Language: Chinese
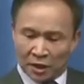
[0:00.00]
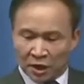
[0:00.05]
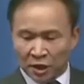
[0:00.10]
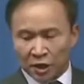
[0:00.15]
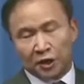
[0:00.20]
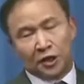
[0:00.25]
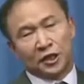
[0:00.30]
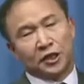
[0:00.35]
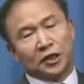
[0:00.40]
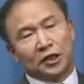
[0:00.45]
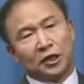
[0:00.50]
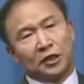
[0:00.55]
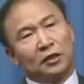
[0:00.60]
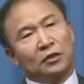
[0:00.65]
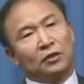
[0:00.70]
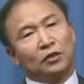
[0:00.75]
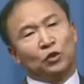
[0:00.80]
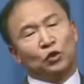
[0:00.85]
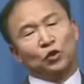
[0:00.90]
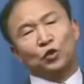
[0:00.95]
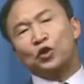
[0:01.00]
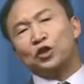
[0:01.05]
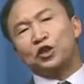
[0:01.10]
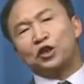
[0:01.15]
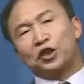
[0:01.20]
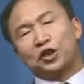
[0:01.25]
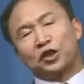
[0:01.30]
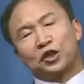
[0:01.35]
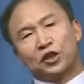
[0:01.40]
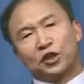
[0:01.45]
何一个具
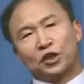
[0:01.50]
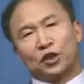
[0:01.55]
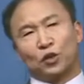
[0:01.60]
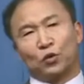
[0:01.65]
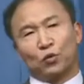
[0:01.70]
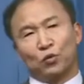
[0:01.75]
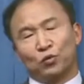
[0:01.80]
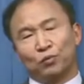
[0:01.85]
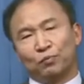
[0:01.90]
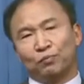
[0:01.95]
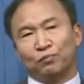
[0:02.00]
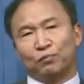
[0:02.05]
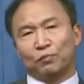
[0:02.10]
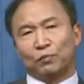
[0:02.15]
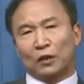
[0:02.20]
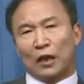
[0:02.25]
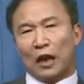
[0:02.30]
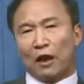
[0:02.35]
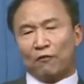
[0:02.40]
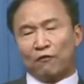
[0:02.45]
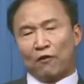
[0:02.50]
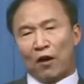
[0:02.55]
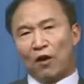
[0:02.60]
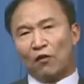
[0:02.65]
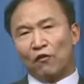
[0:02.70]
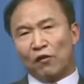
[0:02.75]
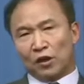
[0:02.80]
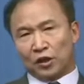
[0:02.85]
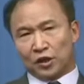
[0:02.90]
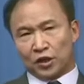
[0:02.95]
体的事物，它往
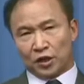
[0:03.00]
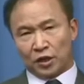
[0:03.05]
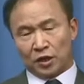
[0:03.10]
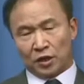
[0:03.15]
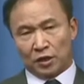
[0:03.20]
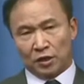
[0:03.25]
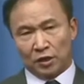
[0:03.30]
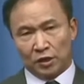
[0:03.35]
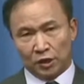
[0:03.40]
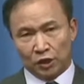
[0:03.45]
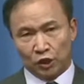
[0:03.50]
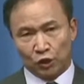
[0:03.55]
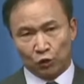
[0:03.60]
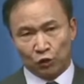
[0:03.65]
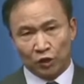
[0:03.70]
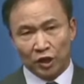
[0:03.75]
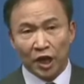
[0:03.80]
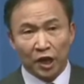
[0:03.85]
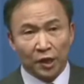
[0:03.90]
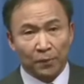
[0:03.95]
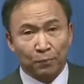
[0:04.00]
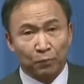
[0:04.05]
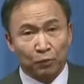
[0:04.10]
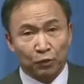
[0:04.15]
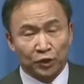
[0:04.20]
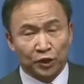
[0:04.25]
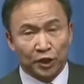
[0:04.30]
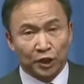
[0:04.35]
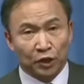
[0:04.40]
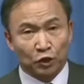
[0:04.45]
往是有内部
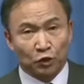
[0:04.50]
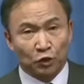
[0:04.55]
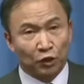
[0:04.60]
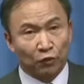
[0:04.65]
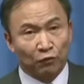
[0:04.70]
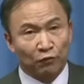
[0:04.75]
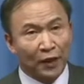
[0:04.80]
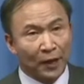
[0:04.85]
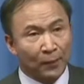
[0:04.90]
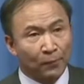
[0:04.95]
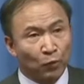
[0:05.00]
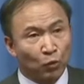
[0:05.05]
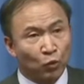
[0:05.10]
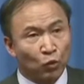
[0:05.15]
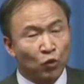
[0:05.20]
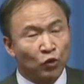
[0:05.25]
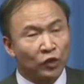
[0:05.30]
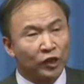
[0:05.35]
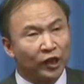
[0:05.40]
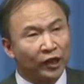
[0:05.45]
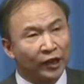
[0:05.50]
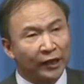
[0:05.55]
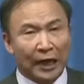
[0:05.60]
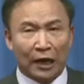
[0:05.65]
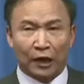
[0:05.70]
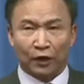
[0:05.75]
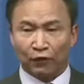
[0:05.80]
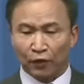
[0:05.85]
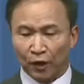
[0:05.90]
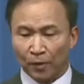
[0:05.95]
结构和外部功能
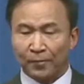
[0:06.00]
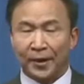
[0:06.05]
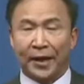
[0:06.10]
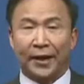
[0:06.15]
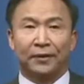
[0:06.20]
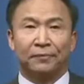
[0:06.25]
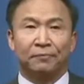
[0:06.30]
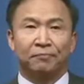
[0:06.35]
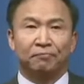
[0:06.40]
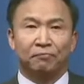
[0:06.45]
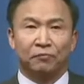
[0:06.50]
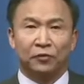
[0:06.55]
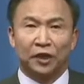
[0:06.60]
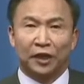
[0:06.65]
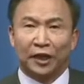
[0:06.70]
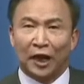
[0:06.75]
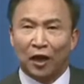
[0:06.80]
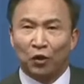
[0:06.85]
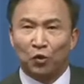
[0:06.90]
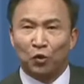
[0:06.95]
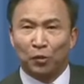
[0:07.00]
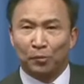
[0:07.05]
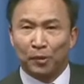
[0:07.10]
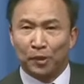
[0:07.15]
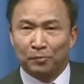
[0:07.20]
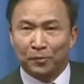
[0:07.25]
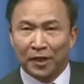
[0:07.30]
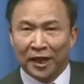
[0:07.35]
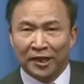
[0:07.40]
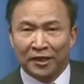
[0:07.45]
两个方面。你看我
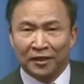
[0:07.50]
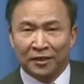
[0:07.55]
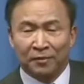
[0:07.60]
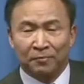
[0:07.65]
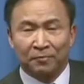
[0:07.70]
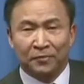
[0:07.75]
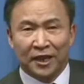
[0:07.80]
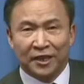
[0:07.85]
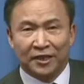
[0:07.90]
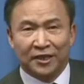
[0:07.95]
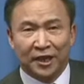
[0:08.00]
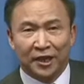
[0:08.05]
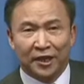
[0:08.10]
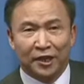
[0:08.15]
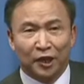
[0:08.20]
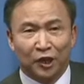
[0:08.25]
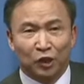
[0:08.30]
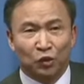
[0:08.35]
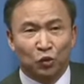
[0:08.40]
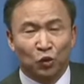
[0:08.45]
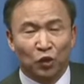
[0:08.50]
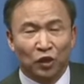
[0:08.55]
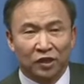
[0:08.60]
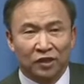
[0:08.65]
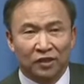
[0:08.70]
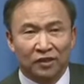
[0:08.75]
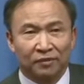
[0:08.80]
们面面前的这个桌子，